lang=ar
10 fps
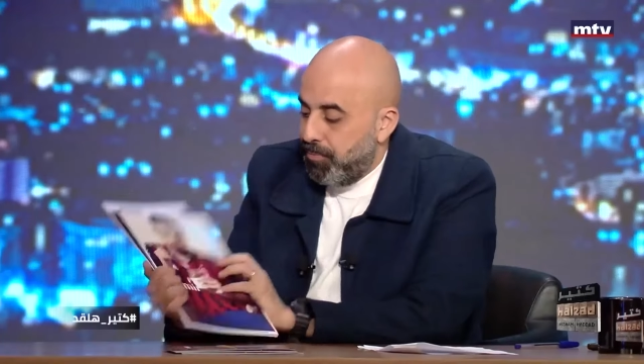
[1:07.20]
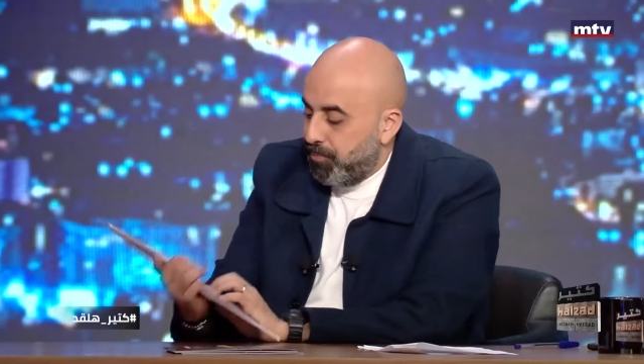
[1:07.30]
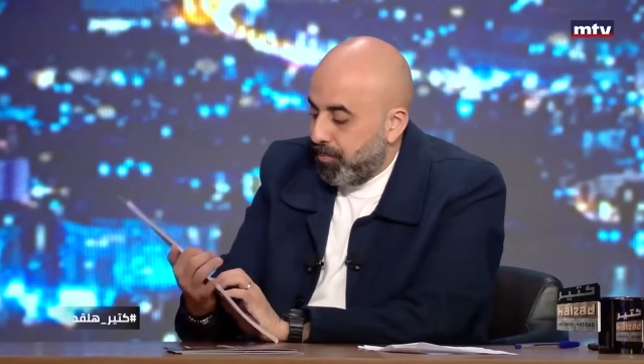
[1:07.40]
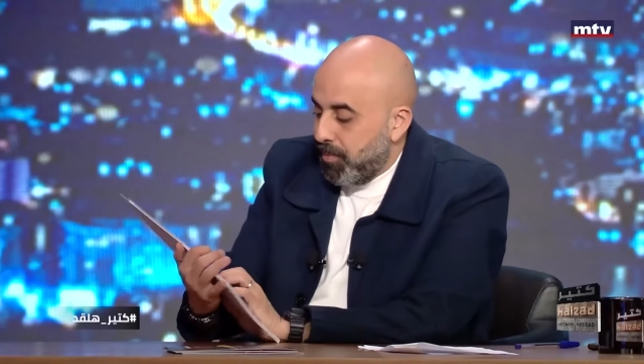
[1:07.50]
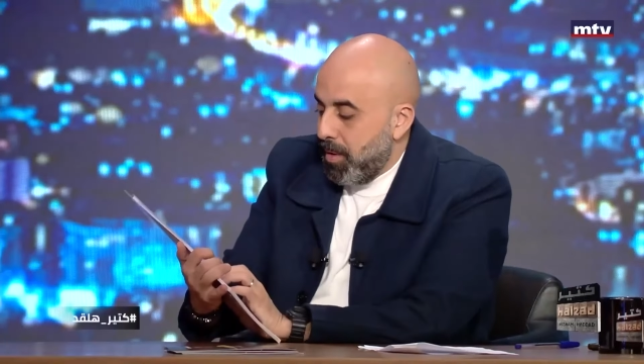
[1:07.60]
في
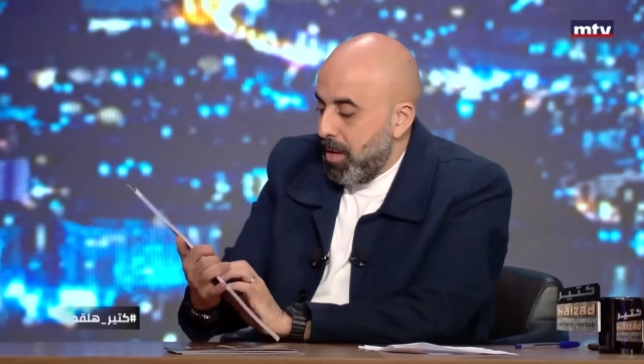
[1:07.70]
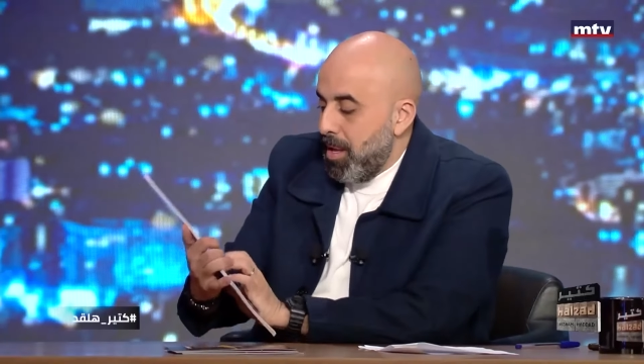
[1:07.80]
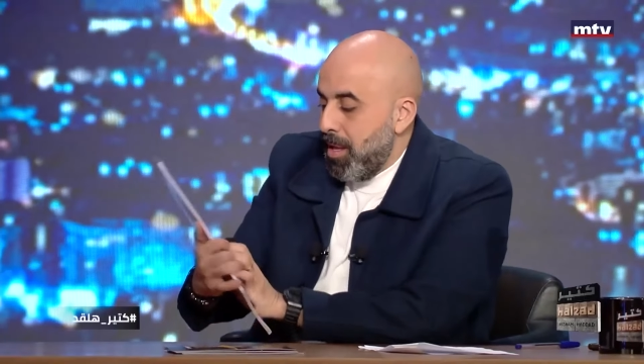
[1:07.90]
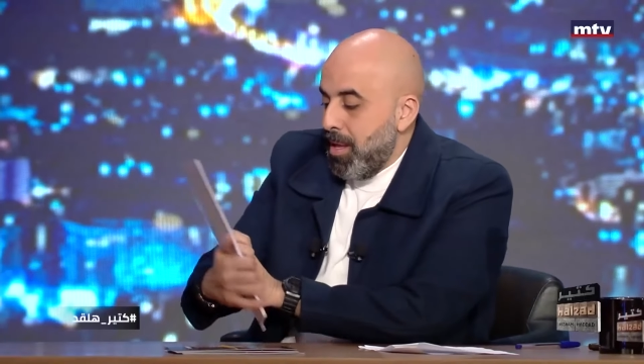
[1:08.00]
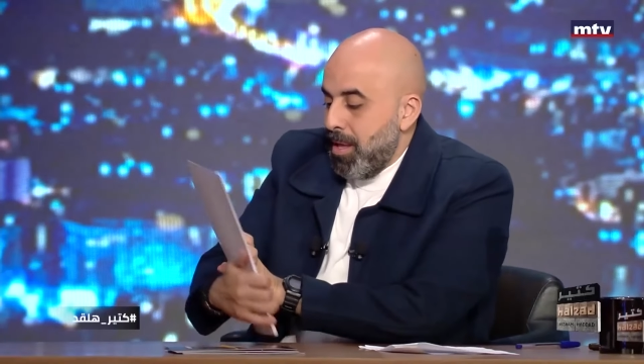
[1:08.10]
هيك
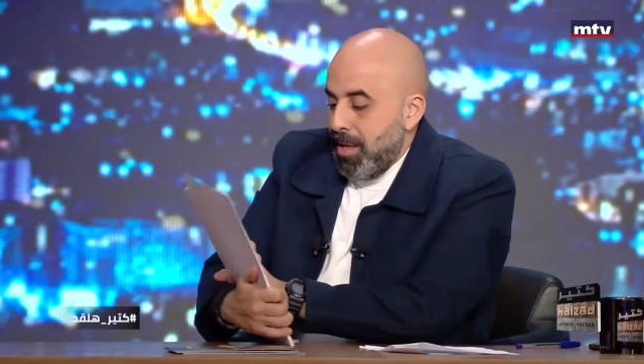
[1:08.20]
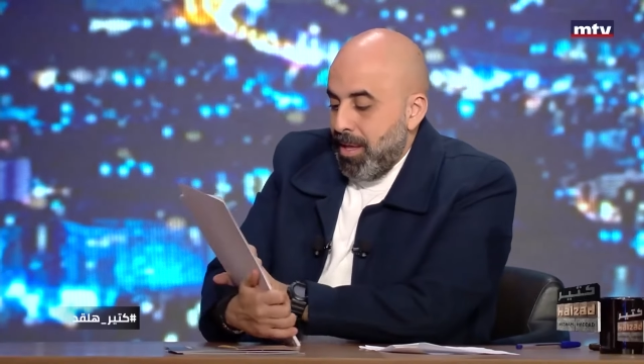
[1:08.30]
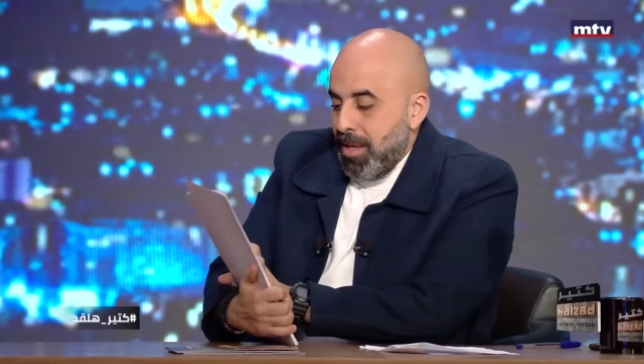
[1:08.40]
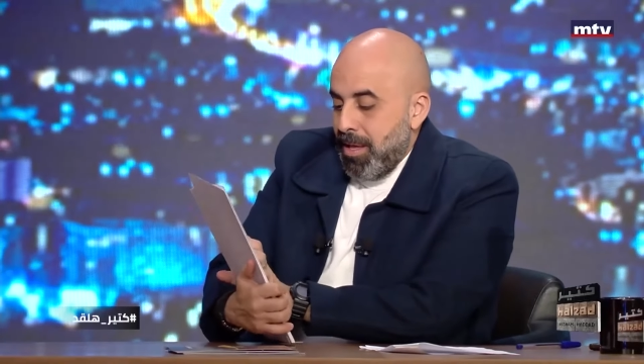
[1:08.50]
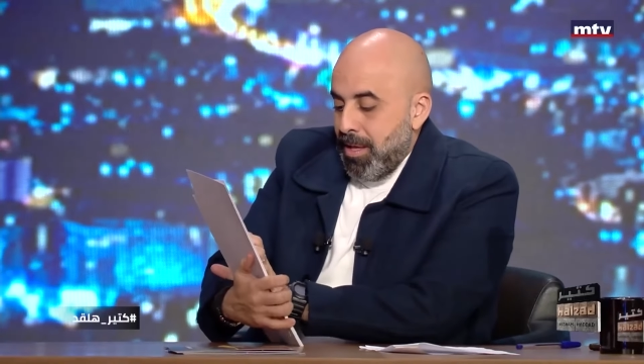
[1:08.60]

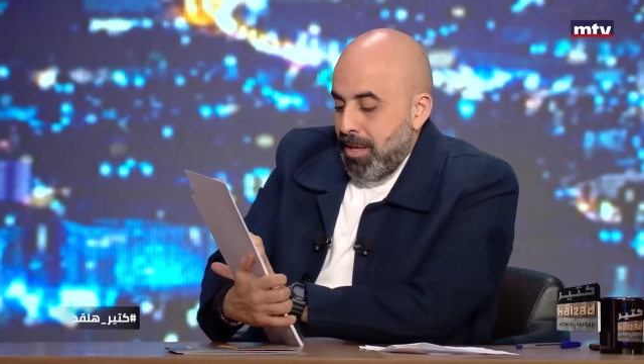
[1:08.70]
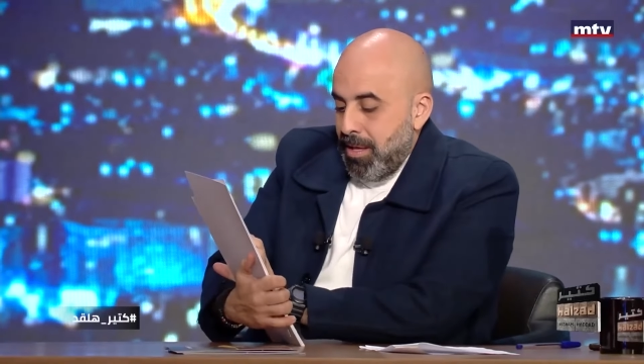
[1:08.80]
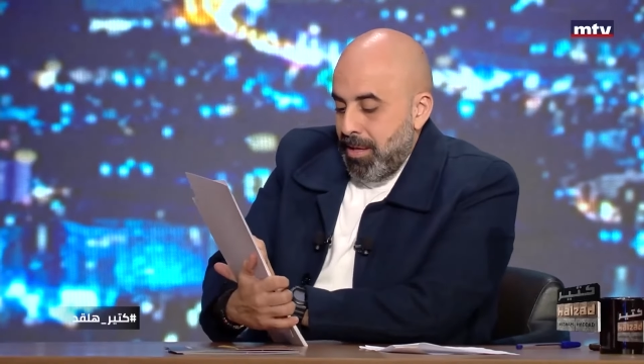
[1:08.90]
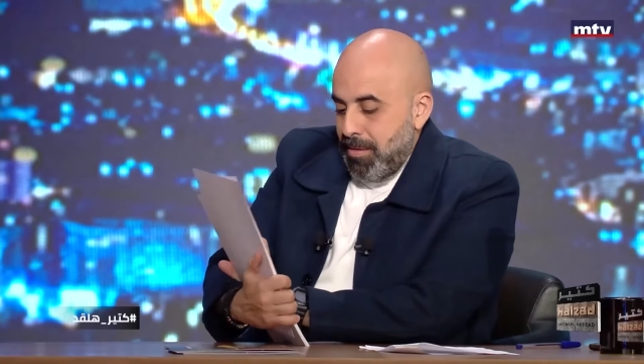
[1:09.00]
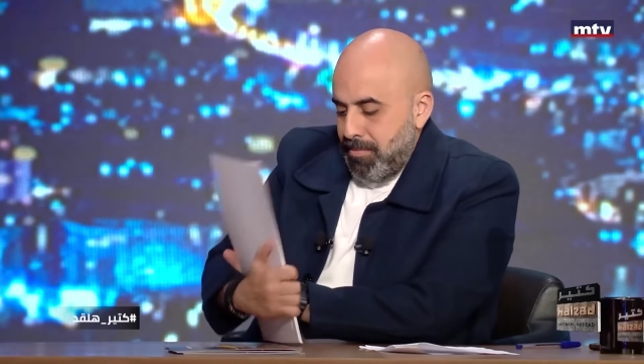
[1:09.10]

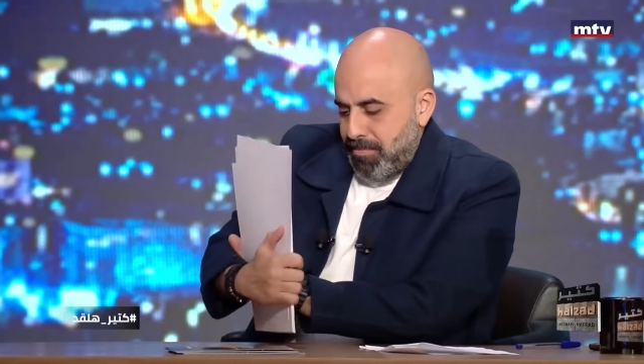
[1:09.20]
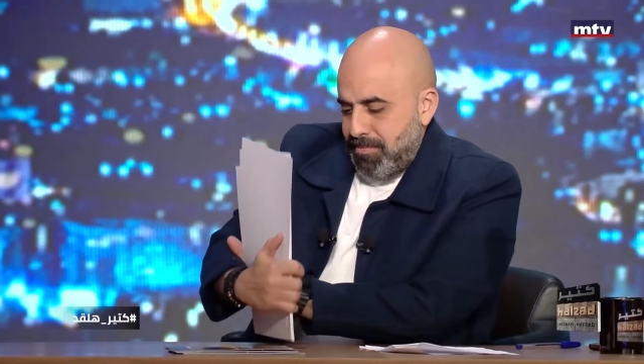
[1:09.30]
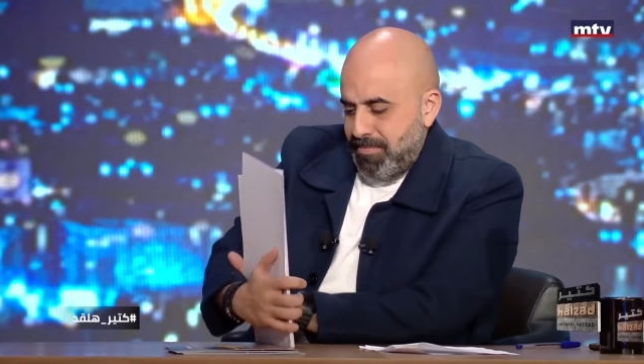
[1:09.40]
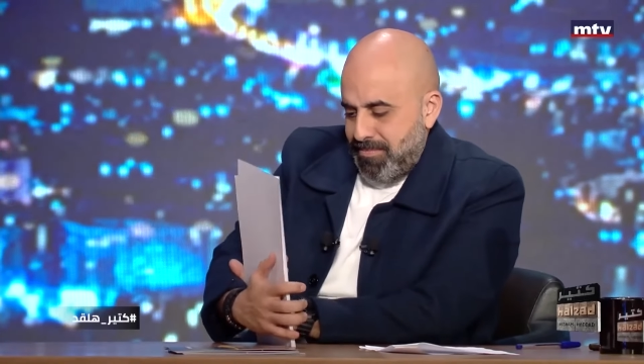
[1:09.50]
هي مين